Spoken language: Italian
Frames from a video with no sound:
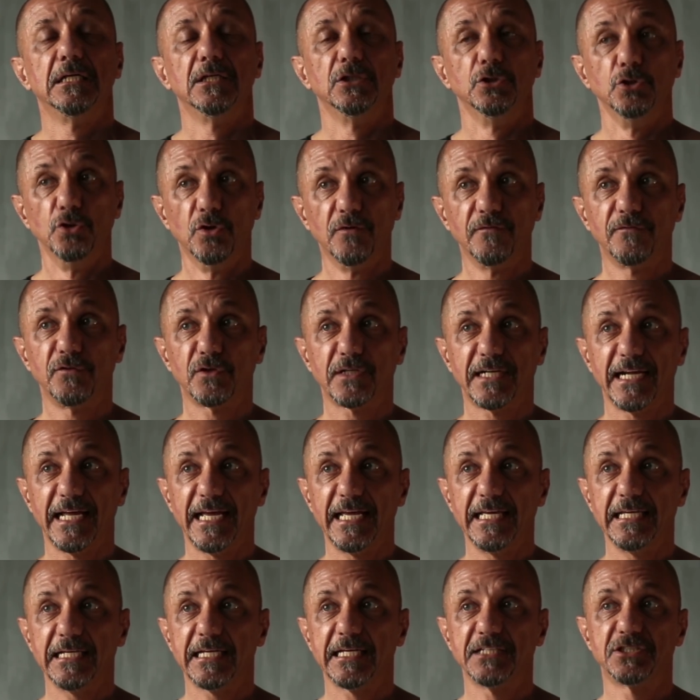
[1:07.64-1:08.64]
Non
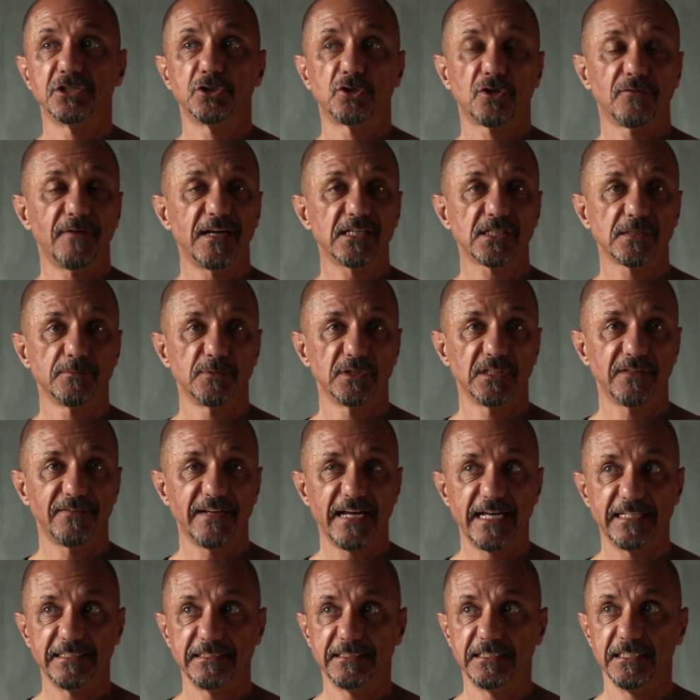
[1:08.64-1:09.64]
vorrei che ci trovassimo
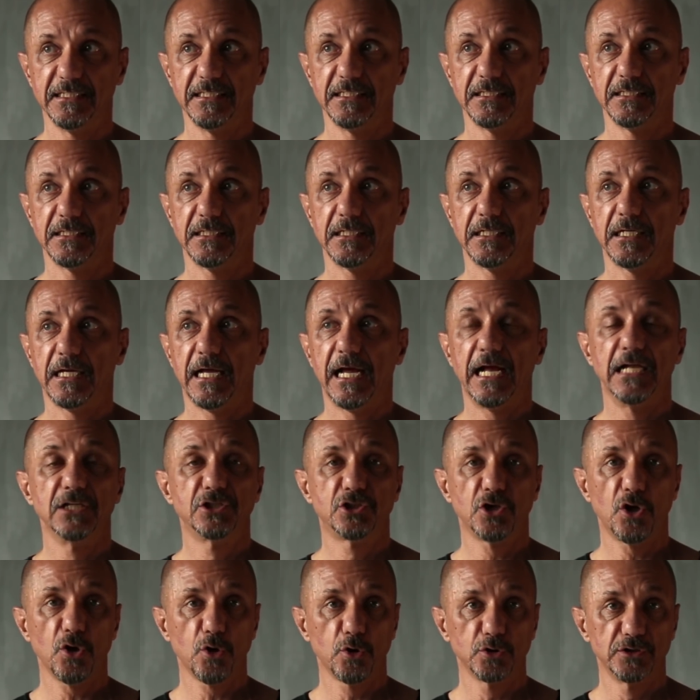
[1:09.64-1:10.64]
davanti al
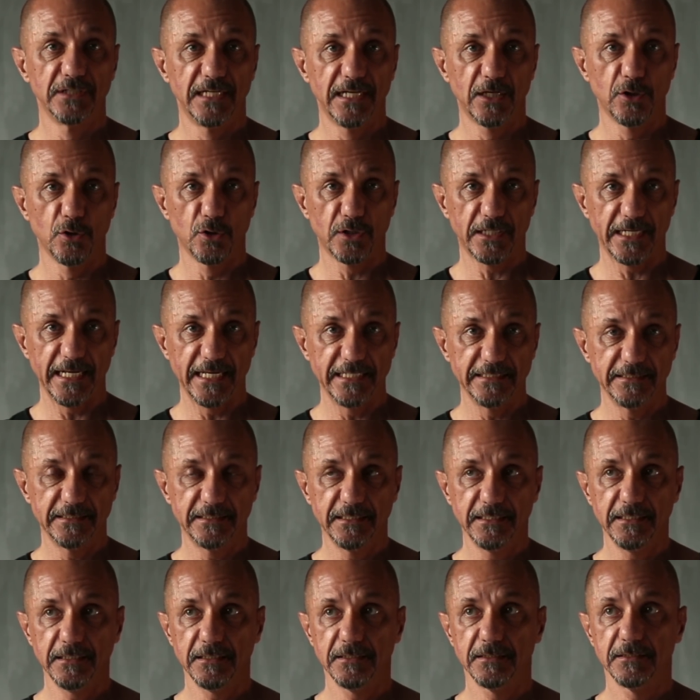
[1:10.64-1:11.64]
gioco delle
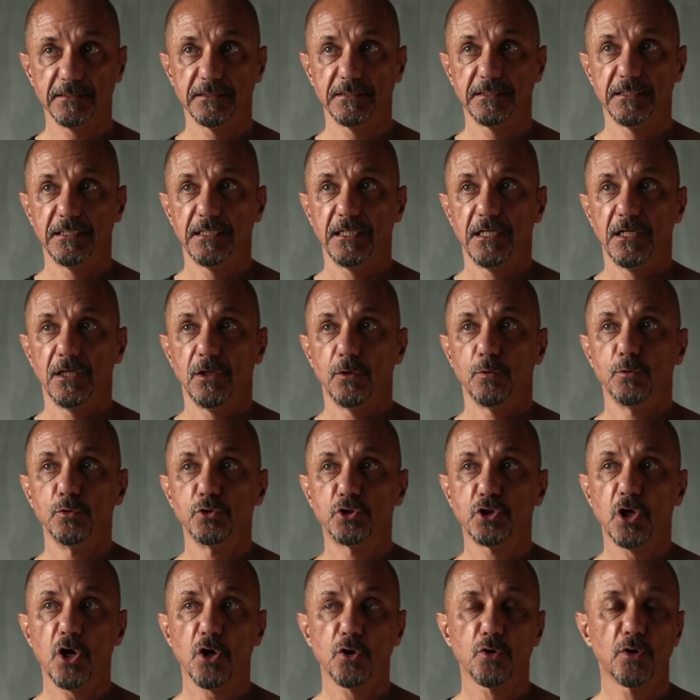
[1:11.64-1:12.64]
correnti, un
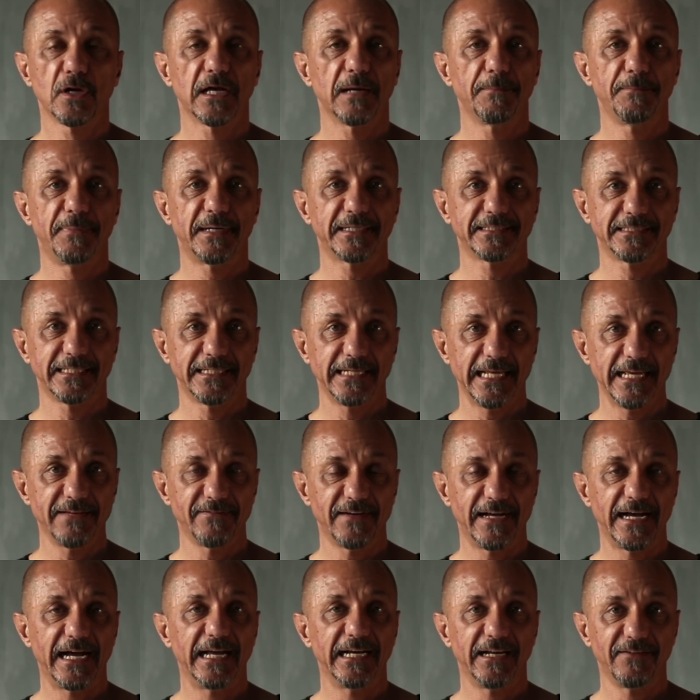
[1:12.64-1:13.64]
gioco che
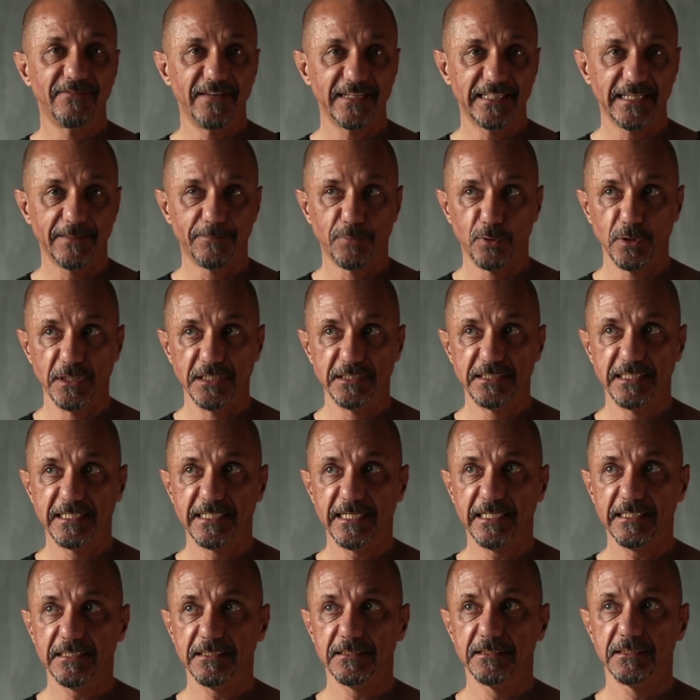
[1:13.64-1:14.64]
apparteneva alla vecchia
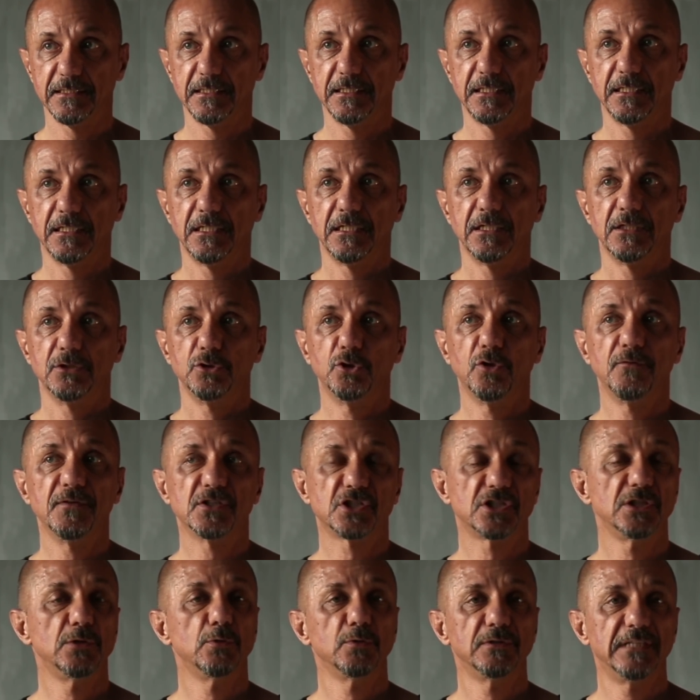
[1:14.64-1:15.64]
politica, dove
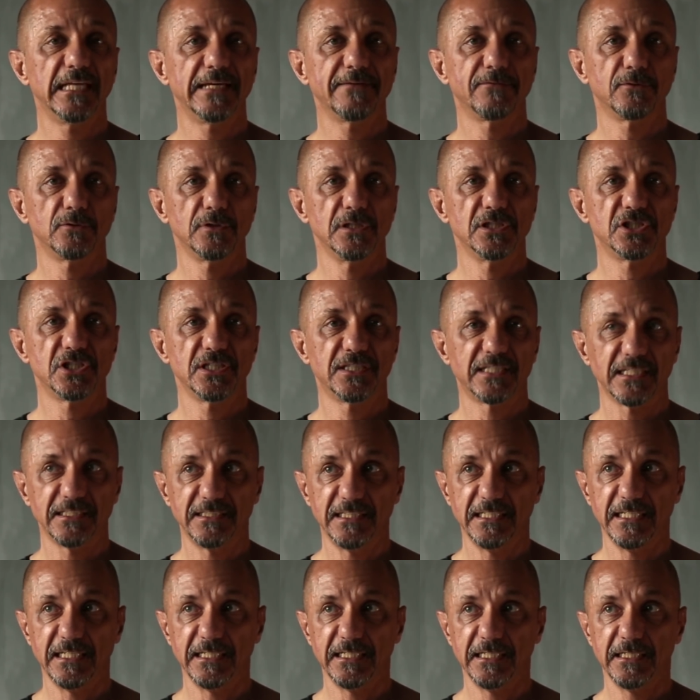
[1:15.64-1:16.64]
si illudevano i
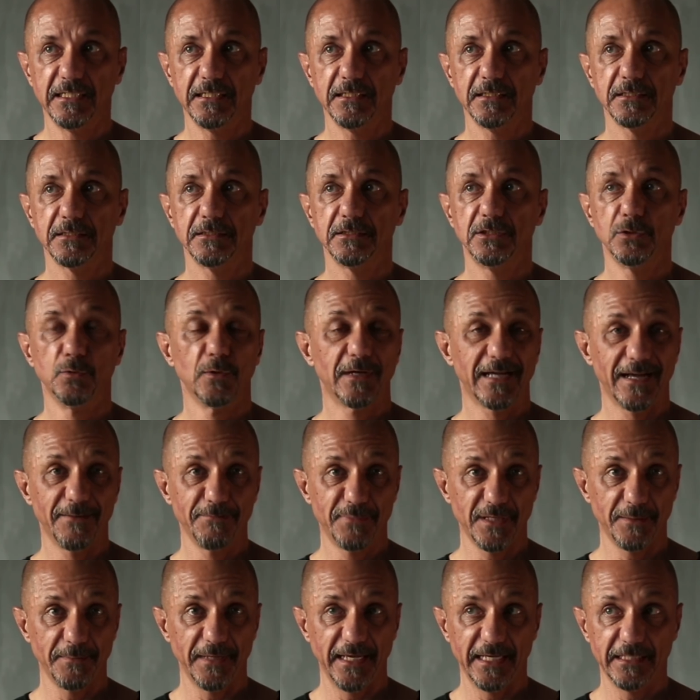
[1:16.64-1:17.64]
cittadini di un
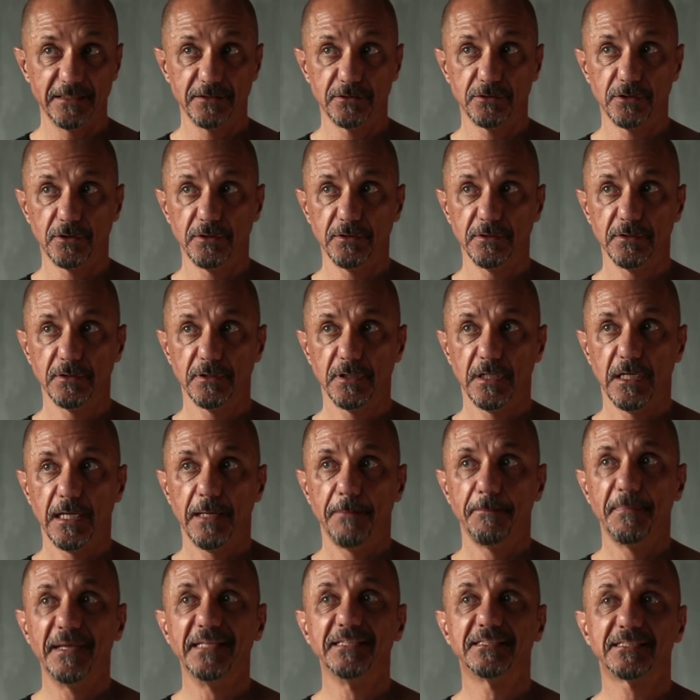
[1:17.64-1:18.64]
cambiamento,
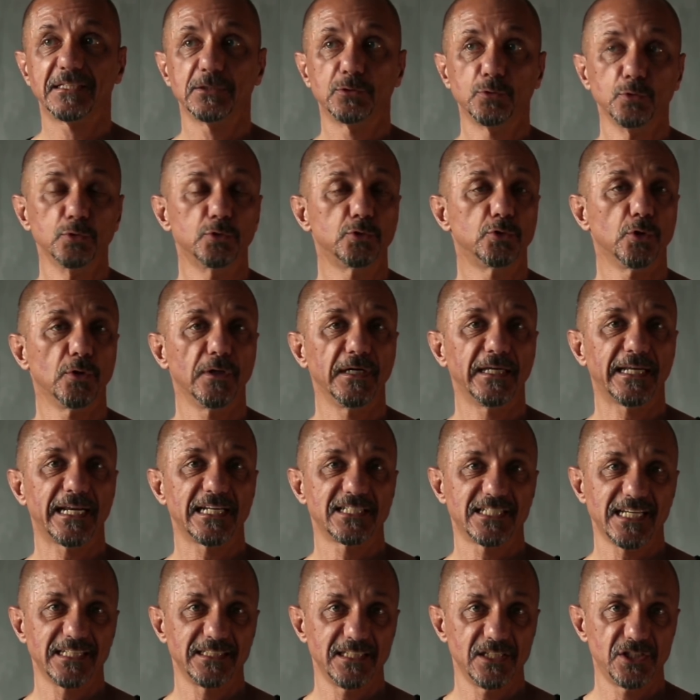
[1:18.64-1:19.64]
mentre tutto era
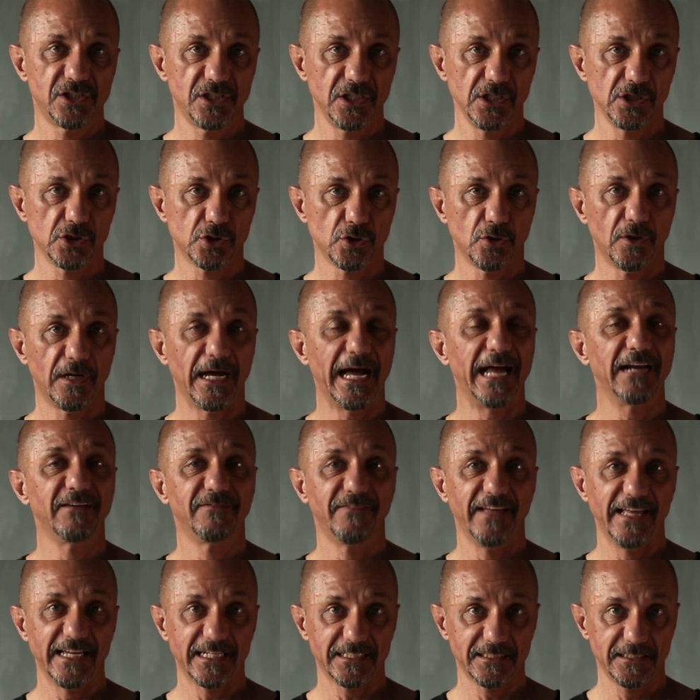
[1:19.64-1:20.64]
già deciso al
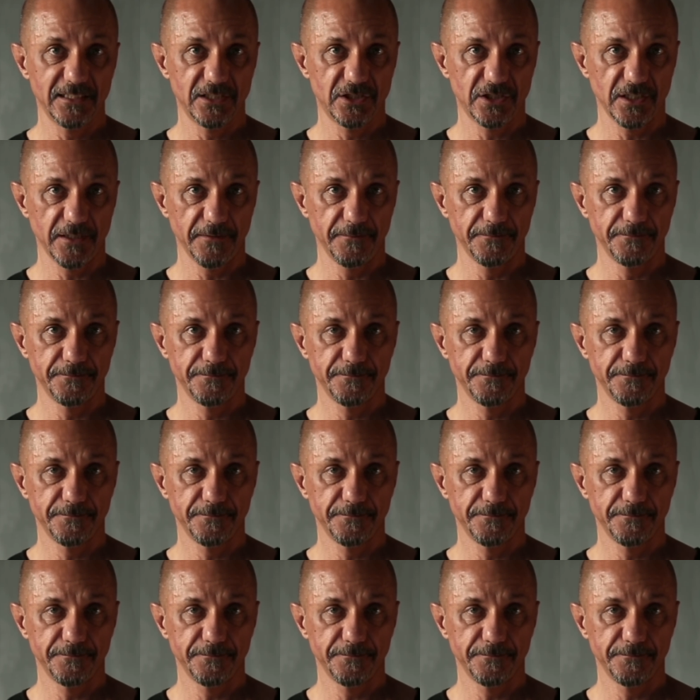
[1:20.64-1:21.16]
vertice.